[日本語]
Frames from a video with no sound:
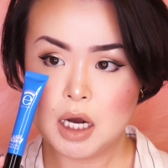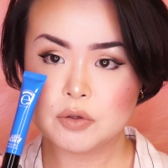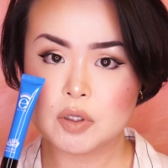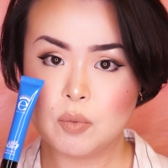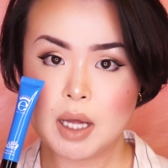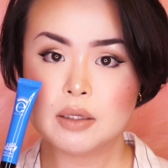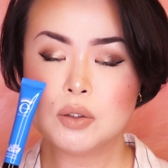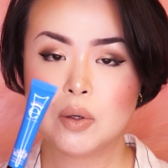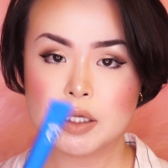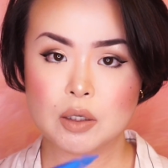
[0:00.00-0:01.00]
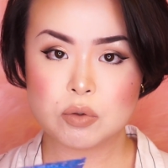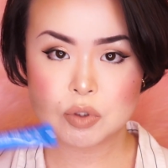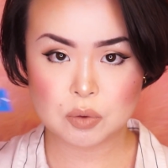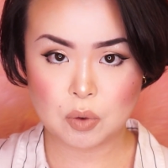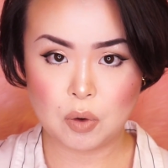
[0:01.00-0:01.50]
あとね、ワンドがね、こう
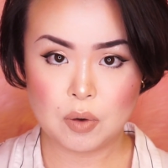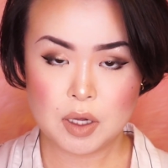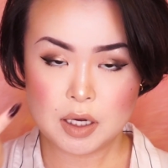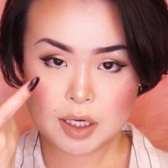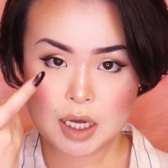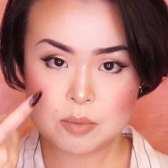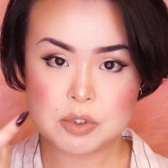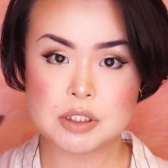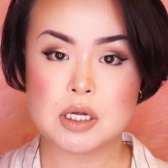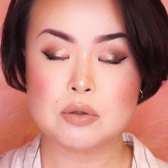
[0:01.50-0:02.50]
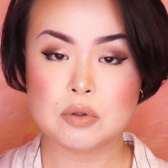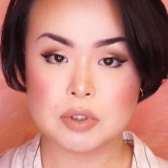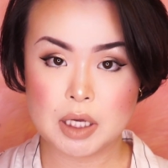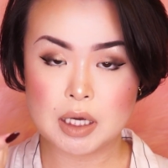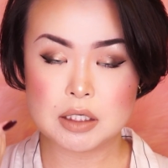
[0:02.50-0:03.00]
ちょっとこう、カーブしてるの
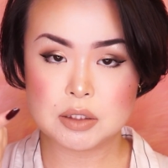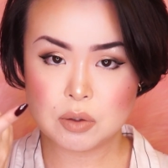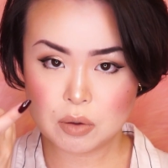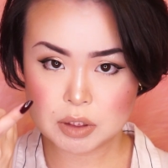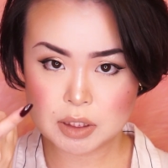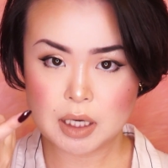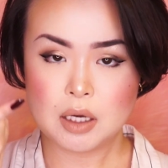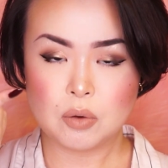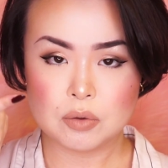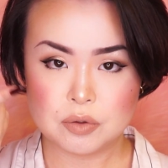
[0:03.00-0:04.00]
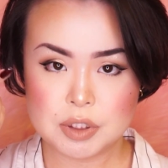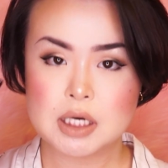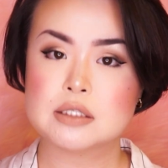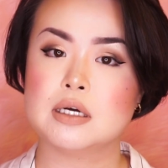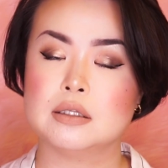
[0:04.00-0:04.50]
で、非常にね、こう塗り
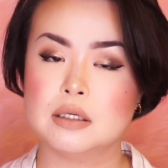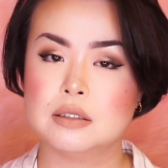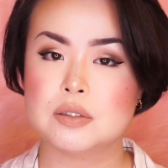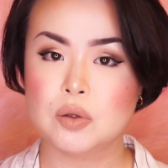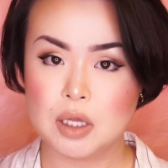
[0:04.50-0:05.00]
やすかったんですよ